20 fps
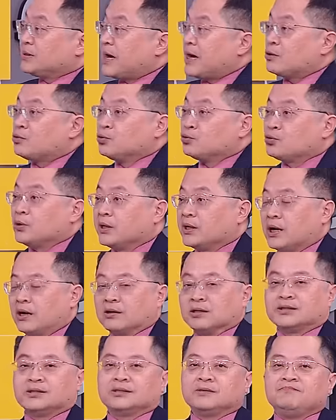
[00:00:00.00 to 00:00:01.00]
大估最高，
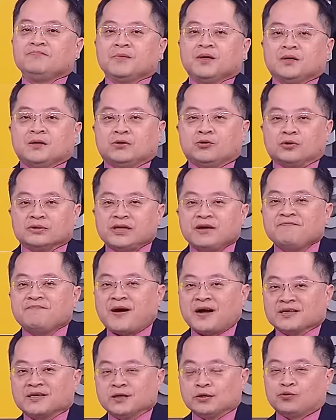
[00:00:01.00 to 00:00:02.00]
可是有些
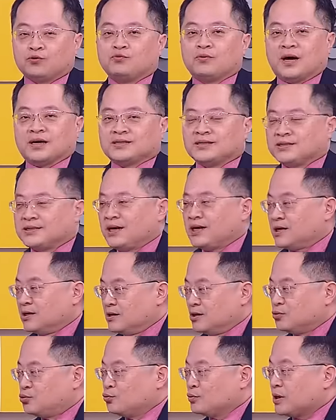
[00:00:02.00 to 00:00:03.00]
法人估啊，事实上可
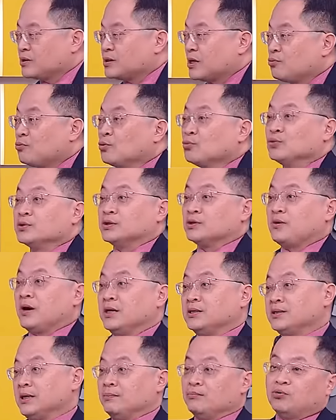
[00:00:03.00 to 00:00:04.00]
能估到超过50块
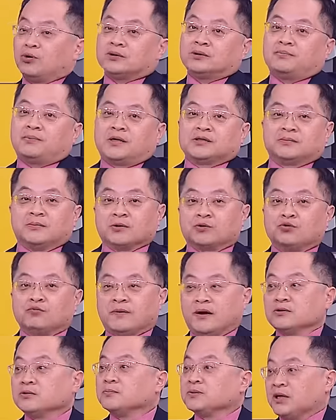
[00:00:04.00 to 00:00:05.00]
以上，不过这不知道 怎么估
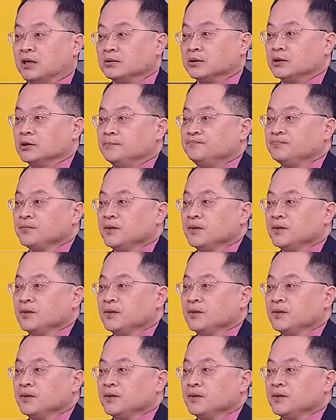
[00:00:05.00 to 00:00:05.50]
法就不晓得。